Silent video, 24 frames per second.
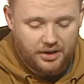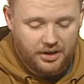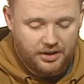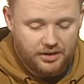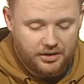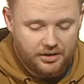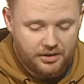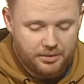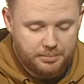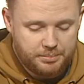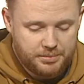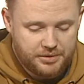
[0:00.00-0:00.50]

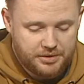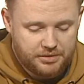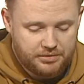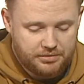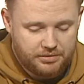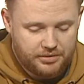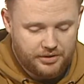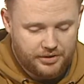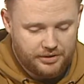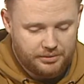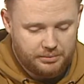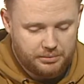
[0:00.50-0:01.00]
А,
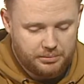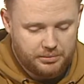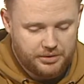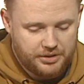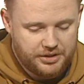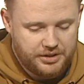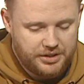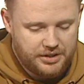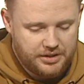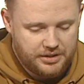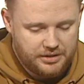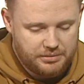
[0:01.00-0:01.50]
первое,
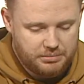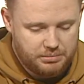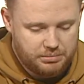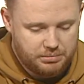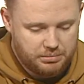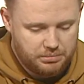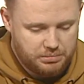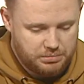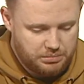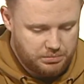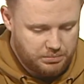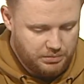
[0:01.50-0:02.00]
я
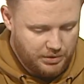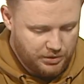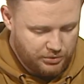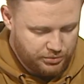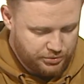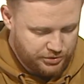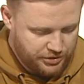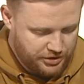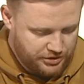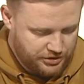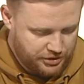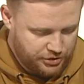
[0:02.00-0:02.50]
могу
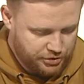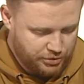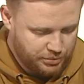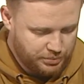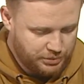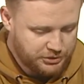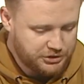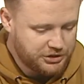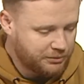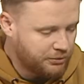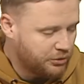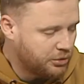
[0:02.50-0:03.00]
сказать, что
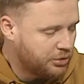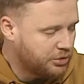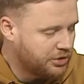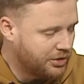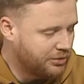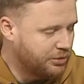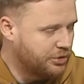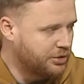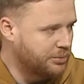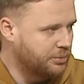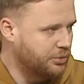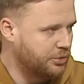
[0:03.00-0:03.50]
было давно,
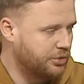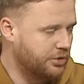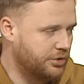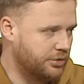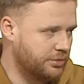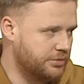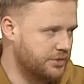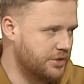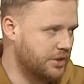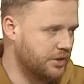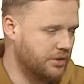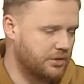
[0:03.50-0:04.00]
довольно много
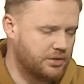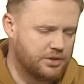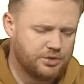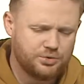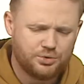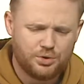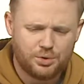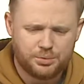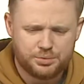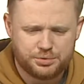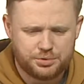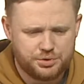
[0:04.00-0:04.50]
людей. Ни в
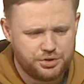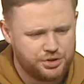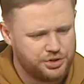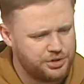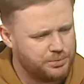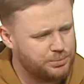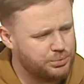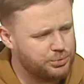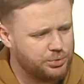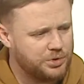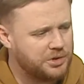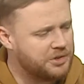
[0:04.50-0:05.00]
коем случае не
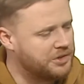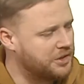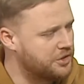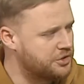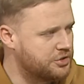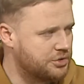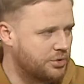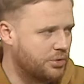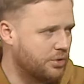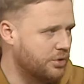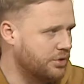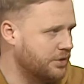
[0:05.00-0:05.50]
буду гадать,
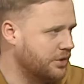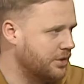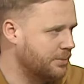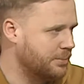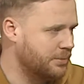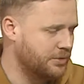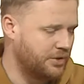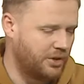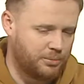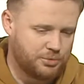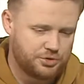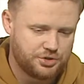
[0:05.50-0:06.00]
сколько, угу.
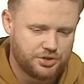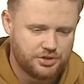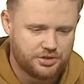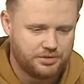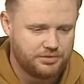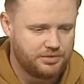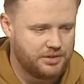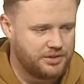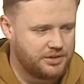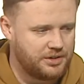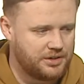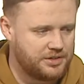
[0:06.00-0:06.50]
потому что эта
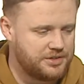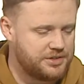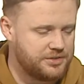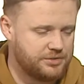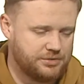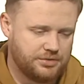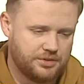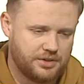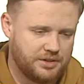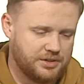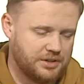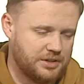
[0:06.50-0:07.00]
война
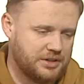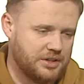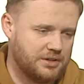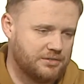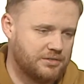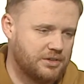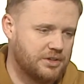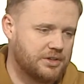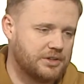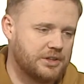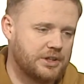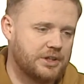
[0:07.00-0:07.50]
цифр, она,
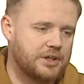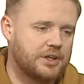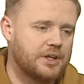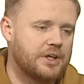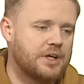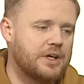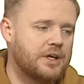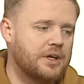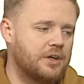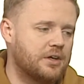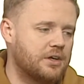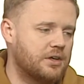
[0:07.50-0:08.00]
наверное,
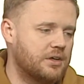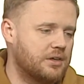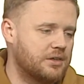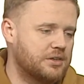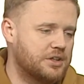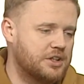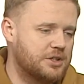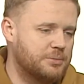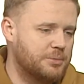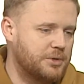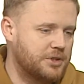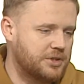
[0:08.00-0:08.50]
а,
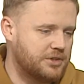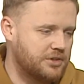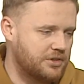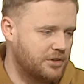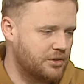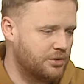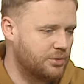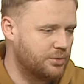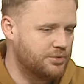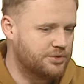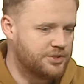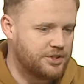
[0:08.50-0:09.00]
не имеет
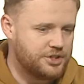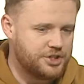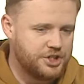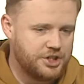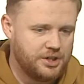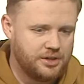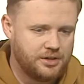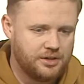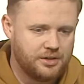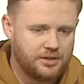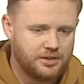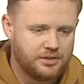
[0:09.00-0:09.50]
никакого
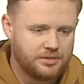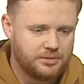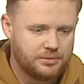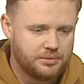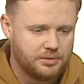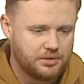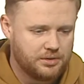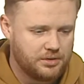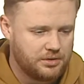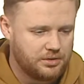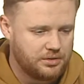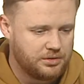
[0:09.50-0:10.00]
значения.
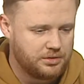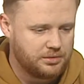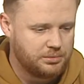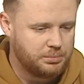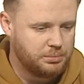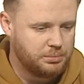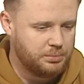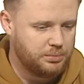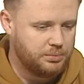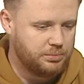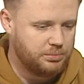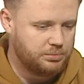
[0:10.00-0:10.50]
Э,
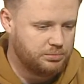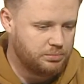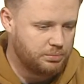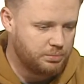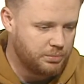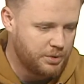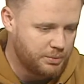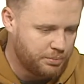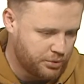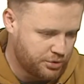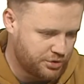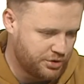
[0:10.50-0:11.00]

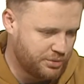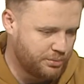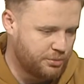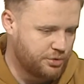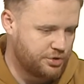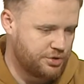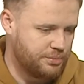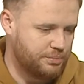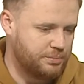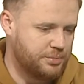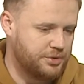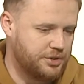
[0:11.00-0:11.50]
мы просто
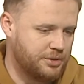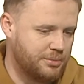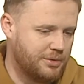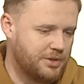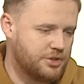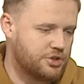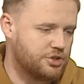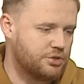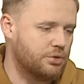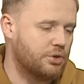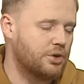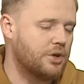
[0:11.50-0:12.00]
можем понимать,
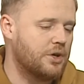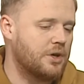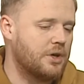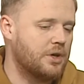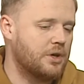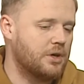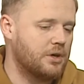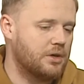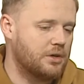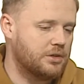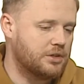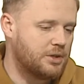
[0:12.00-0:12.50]
что
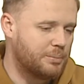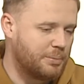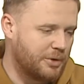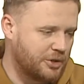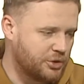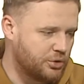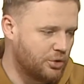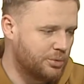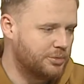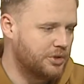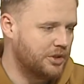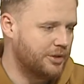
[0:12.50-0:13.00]
а, на
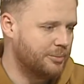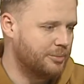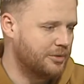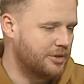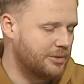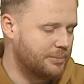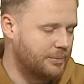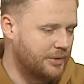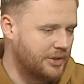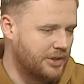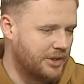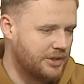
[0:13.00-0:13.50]
подобных
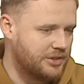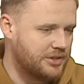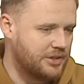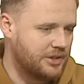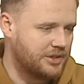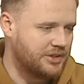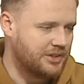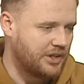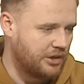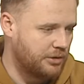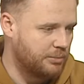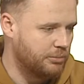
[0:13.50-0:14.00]
мероприятиях
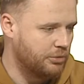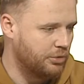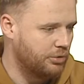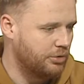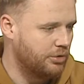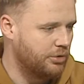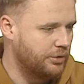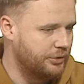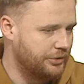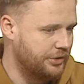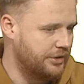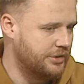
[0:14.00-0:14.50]
так
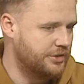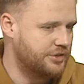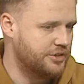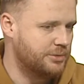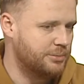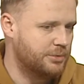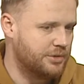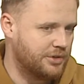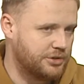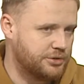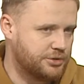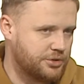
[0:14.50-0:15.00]
много людей не
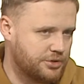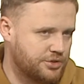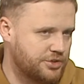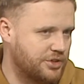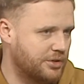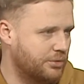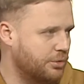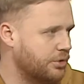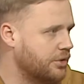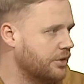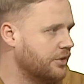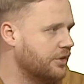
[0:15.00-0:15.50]
собиралось у нас
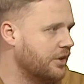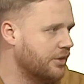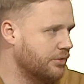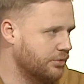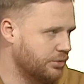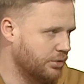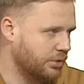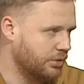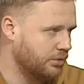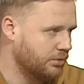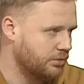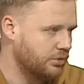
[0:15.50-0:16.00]
довольно
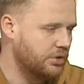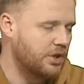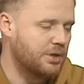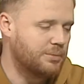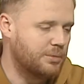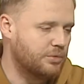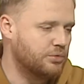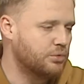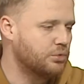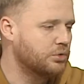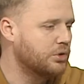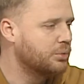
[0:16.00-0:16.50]
давно. Я
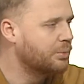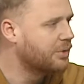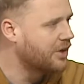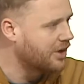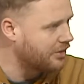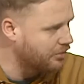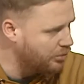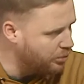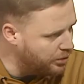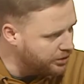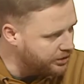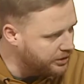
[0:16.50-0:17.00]
имею в виду
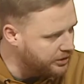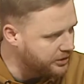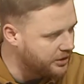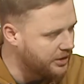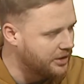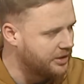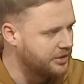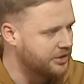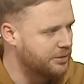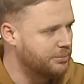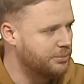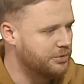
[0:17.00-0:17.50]
добровольно,
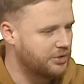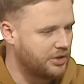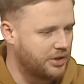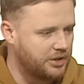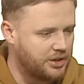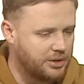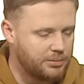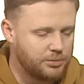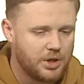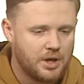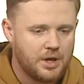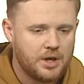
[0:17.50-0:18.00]
да, не под
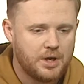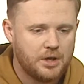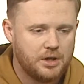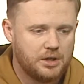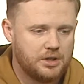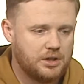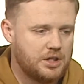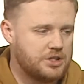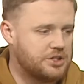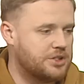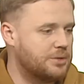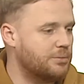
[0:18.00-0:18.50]
каким...
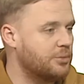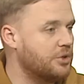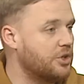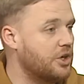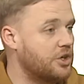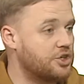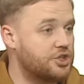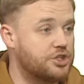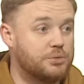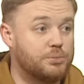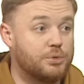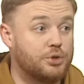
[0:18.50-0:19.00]
Если мы,
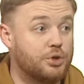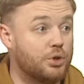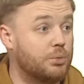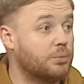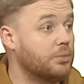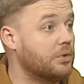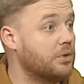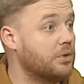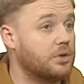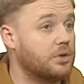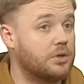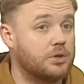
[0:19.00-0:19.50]
конечно, не берем,
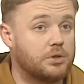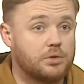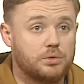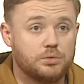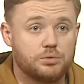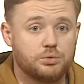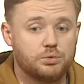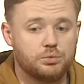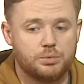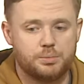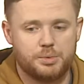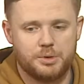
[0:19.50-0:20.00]

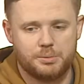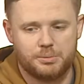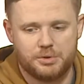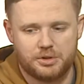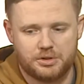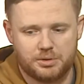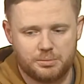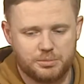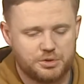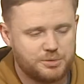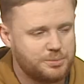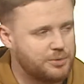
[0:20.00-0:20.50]
ну, например,
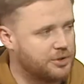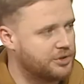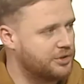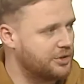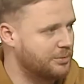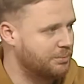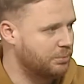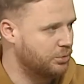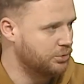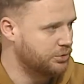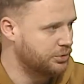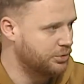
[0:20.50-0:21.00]
там, бессмертный
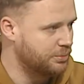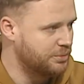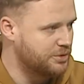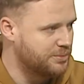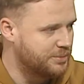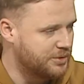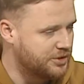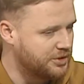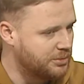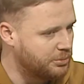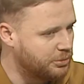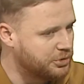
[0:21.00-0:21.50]
полк. Но
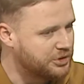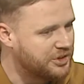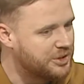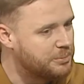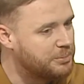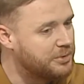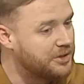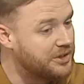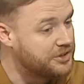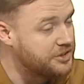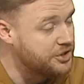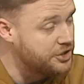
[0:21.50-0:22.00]
бессмертный полк не
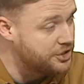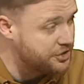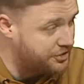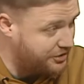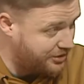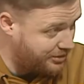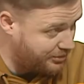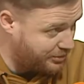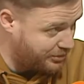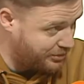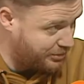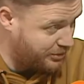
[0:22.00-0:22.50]

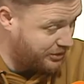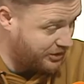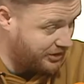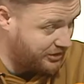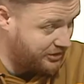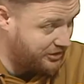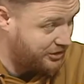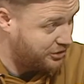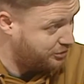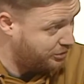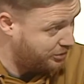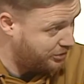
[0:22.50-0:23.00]
политическое
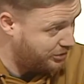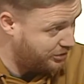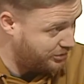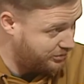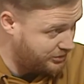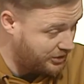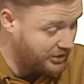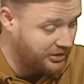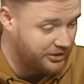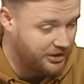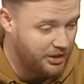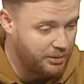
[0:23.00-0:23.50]
мероприятие, ну насколько ну,
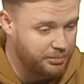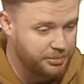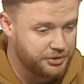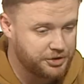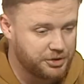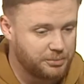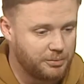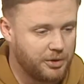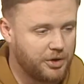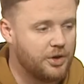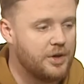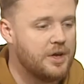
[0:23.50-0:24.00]
да, да, я да,
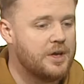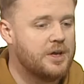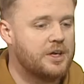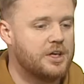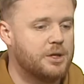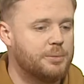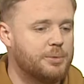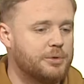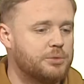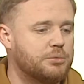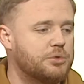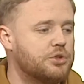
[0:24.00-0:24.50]
понимаю.
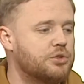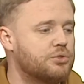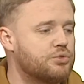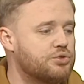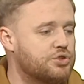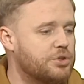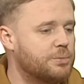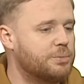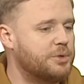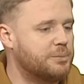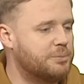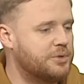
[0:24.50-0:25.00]
Да, и не
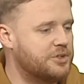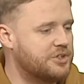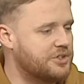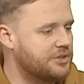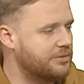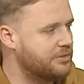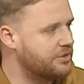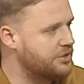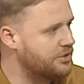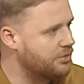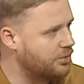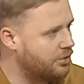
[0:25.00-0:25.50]
нужно
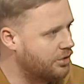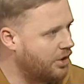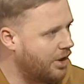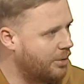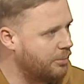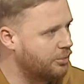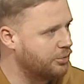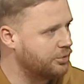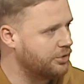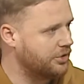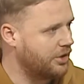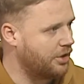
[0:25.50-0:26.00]
приписывать его
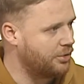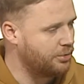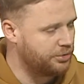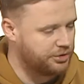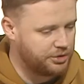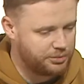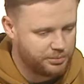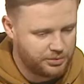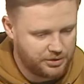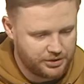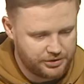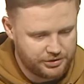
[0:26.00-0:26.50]
кому-то,
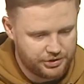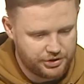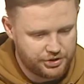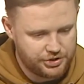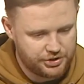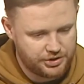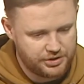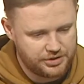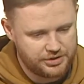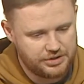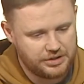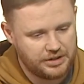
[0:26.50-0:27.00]
какой-то
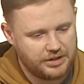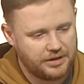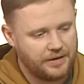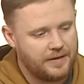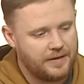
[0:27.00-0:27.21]
политической силе.